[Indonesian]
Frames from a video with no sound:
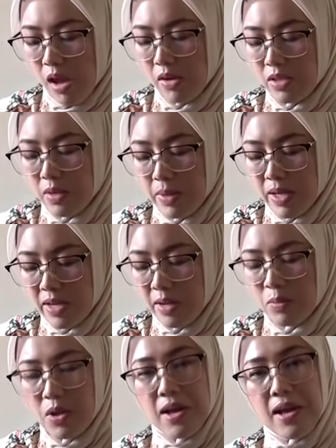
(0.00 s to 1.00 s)
Ayo siapa yang
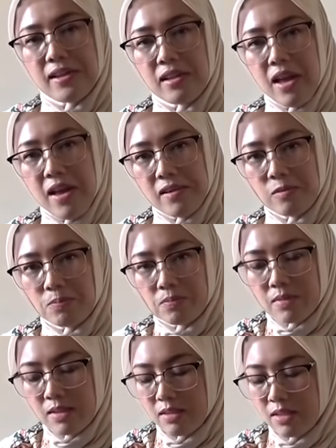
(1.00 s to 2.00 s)
dari Purwakarta
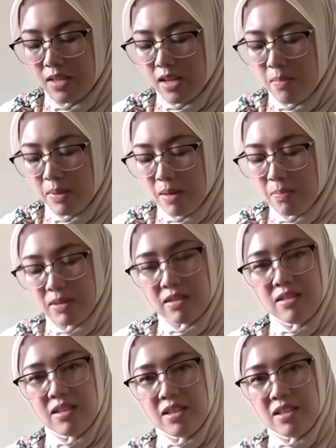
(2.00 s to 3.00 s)
segera merapat
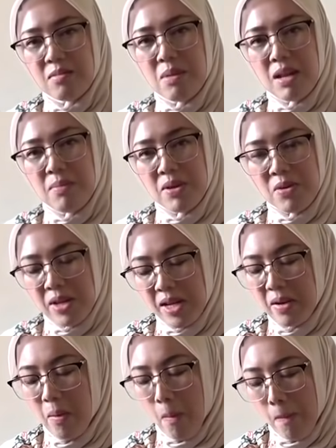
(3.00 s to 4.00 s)
ke sini ke Balai
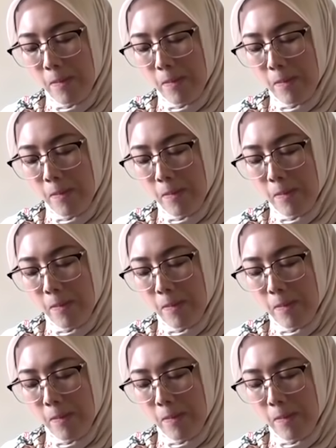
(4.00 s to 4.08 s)
Mayoran.